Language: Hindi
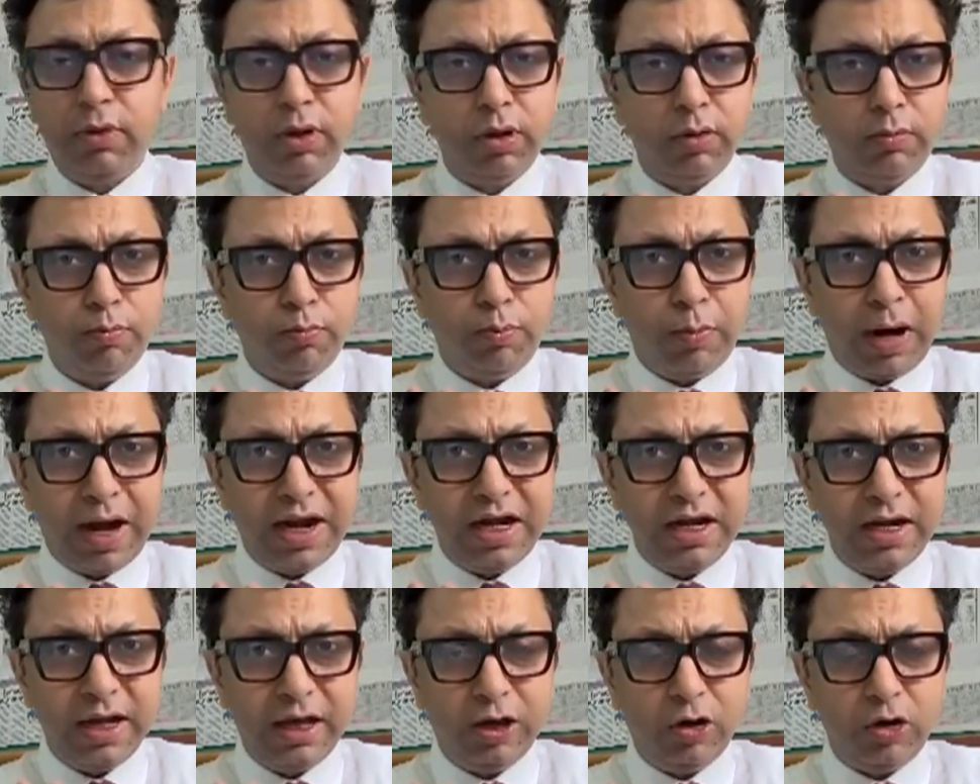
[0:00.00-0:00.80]

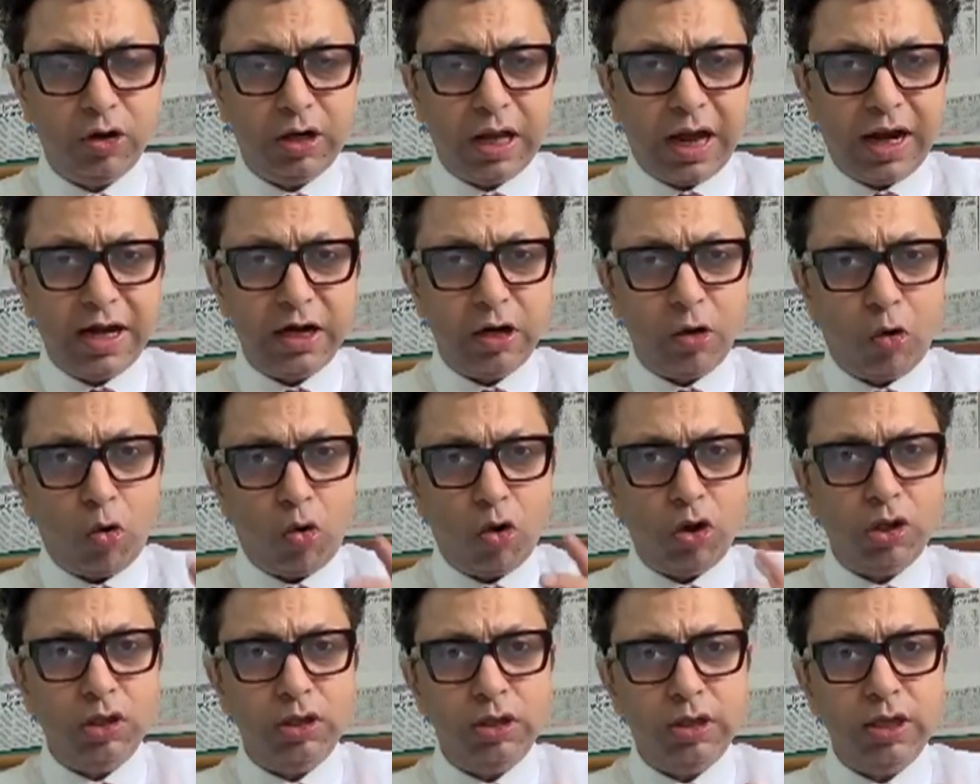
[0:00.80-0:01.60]
minding your diet
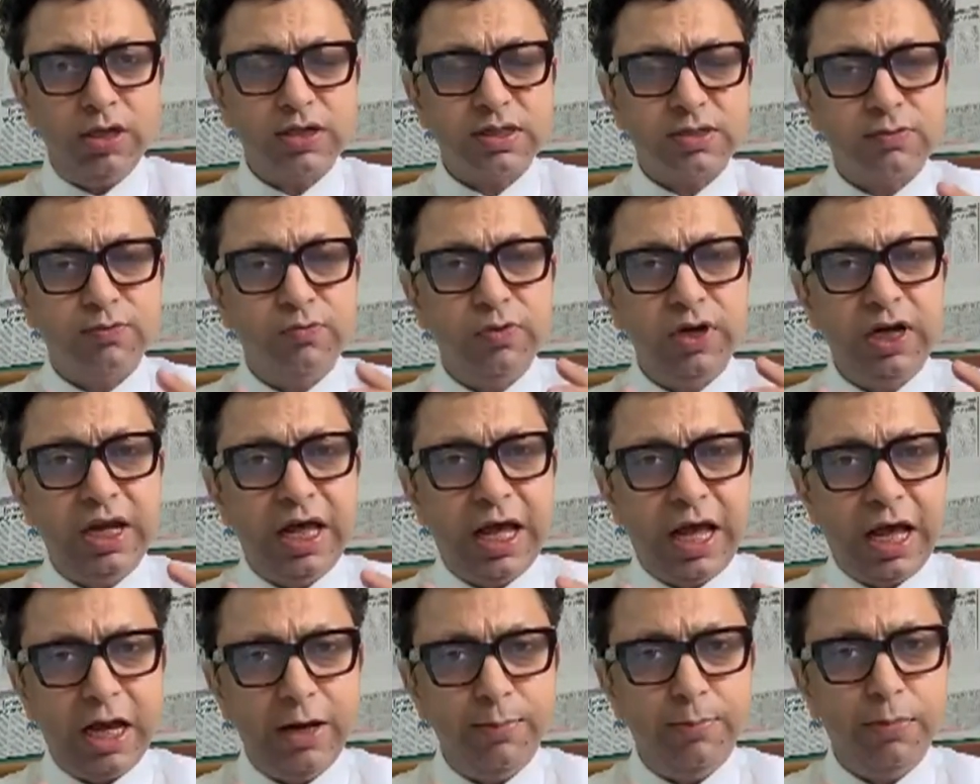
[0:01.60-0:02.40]
all this will
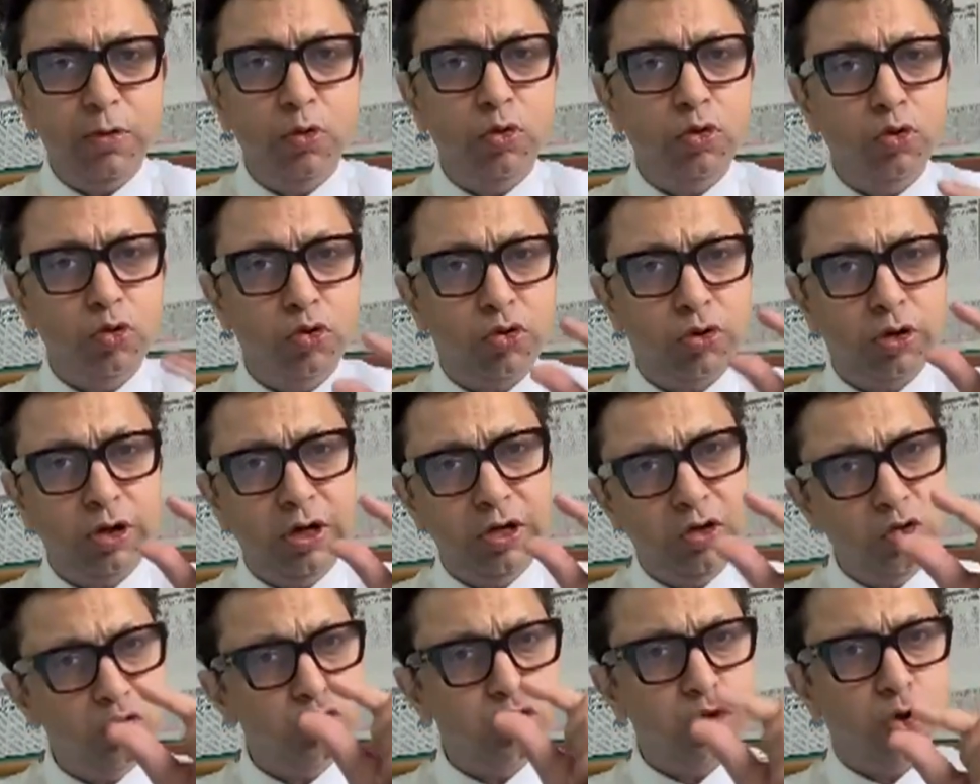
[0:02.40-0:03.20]
help you to
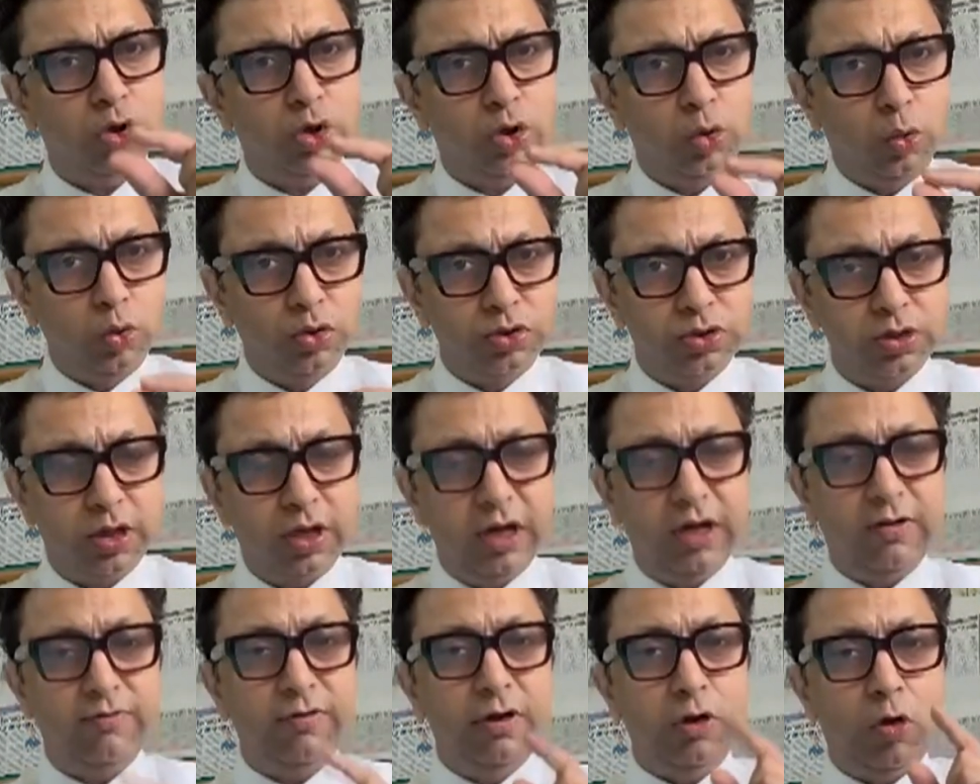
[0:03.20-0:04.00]
reduce your dose
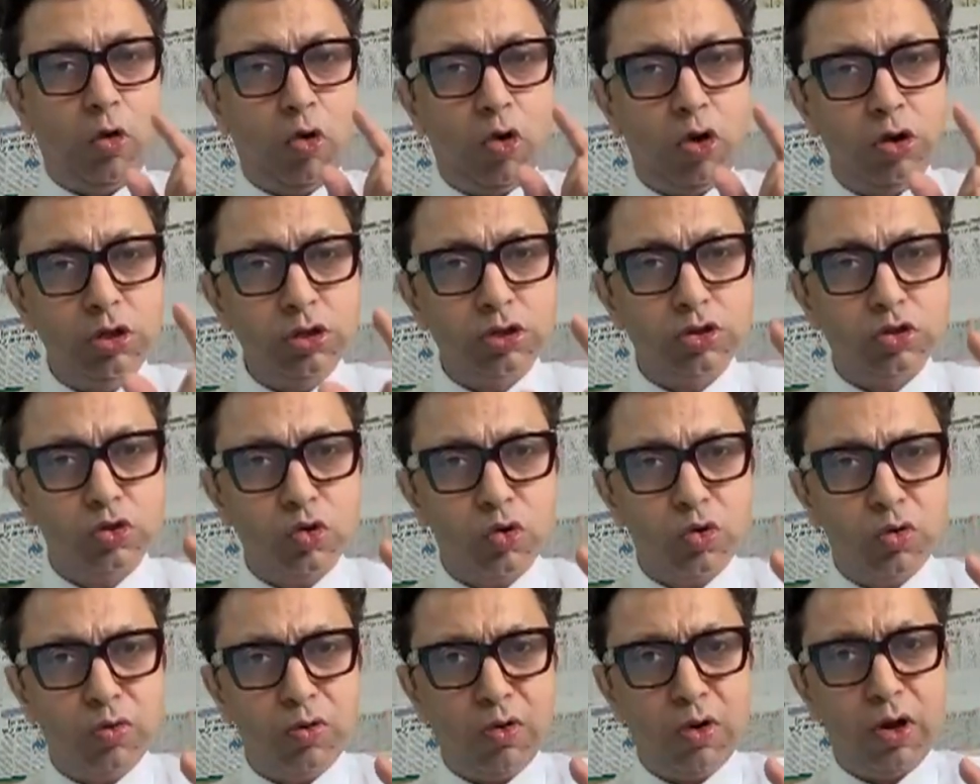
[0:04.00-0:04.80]
it will
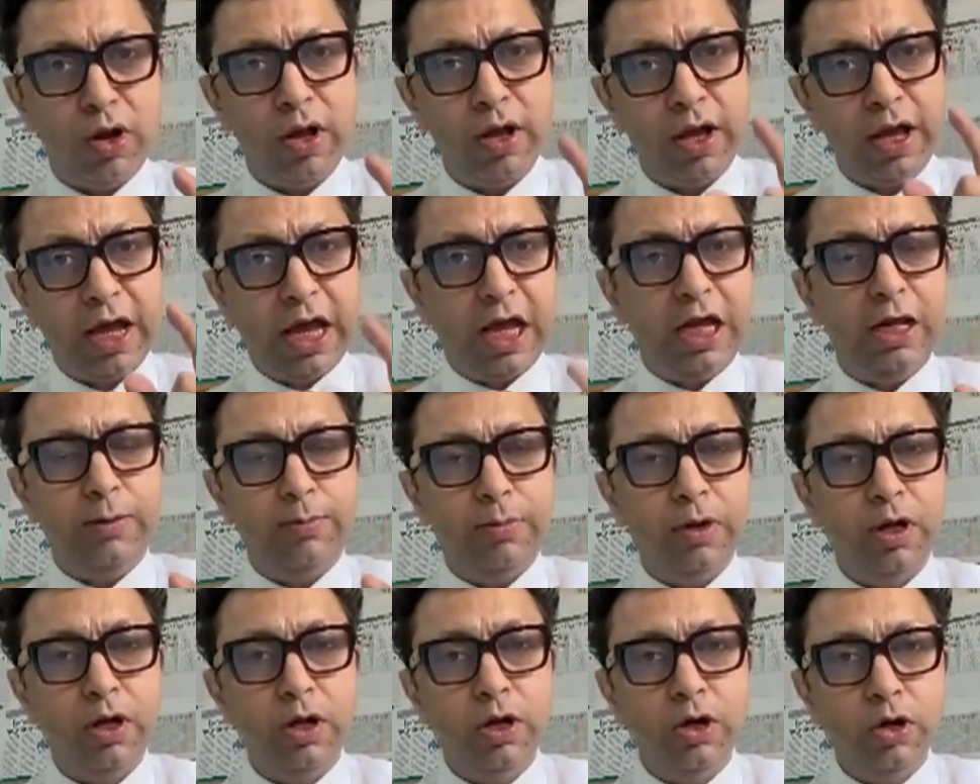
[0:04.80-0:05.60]
also help
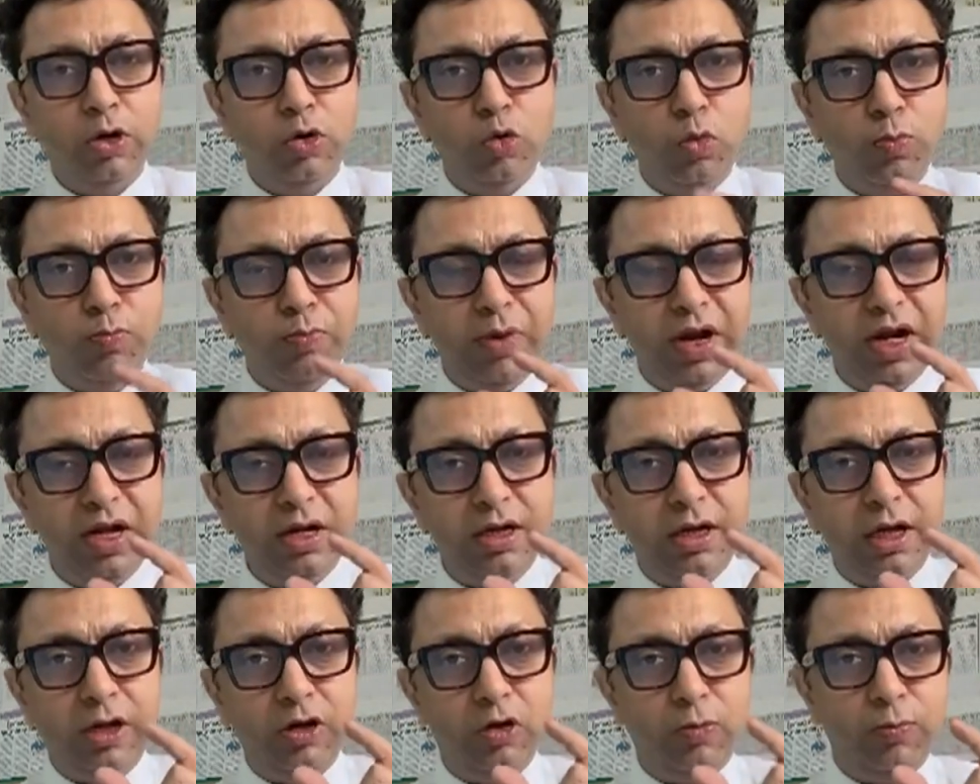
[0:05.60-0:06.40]
to
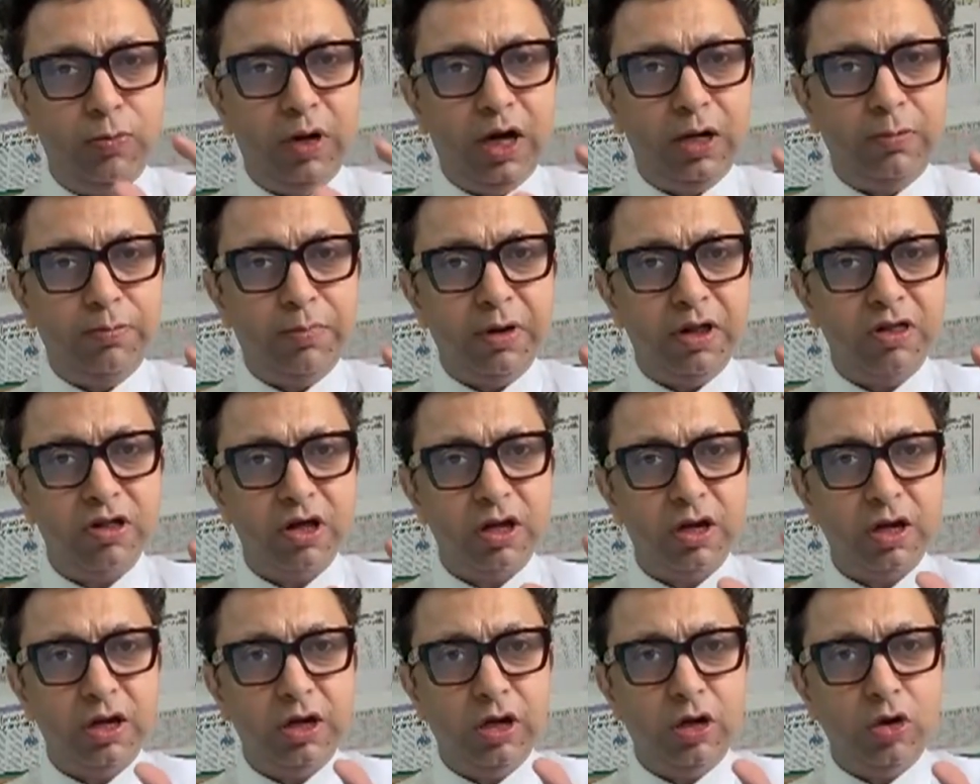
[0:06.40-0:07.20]
maintain your blood
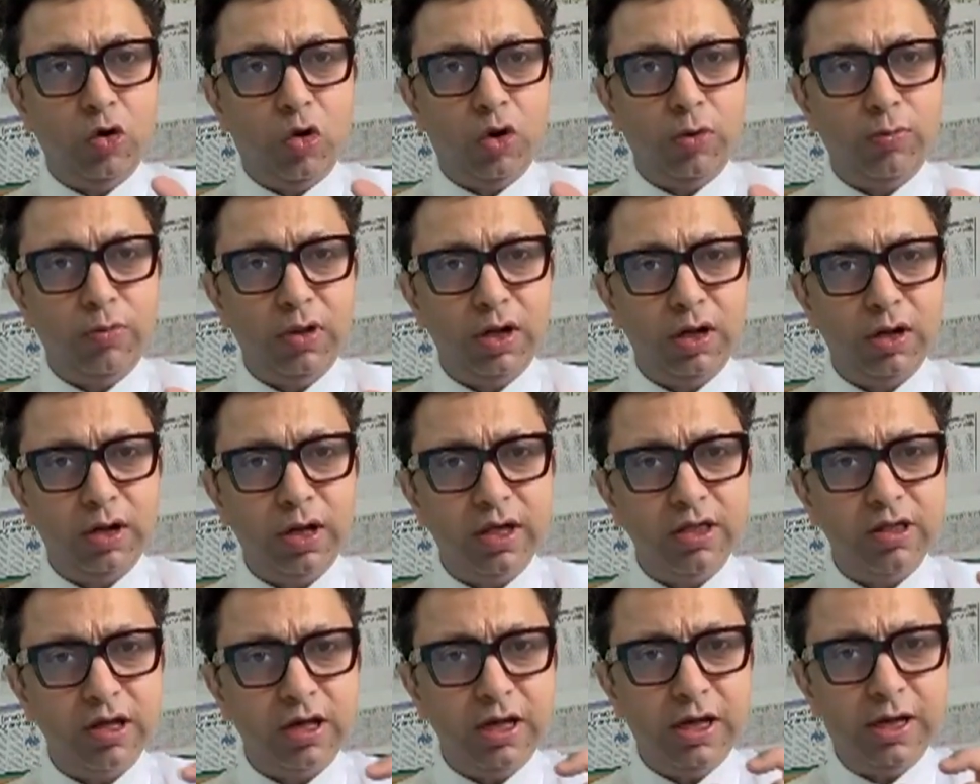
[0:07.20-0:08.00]
pressure in a normal
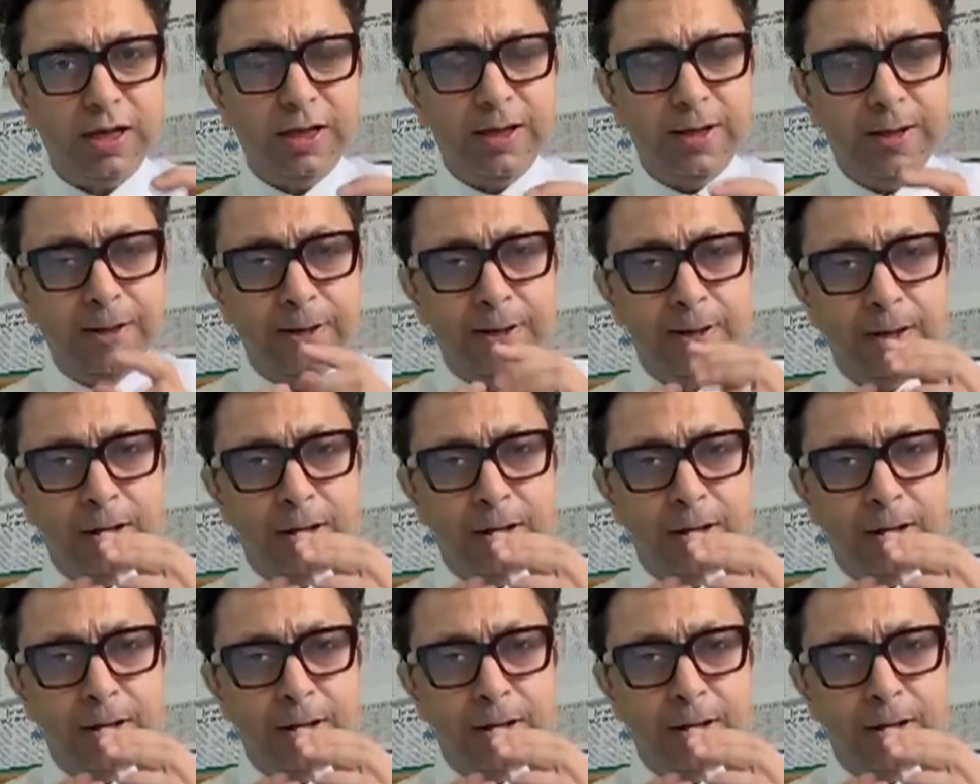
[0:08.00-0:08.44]
range यानी कि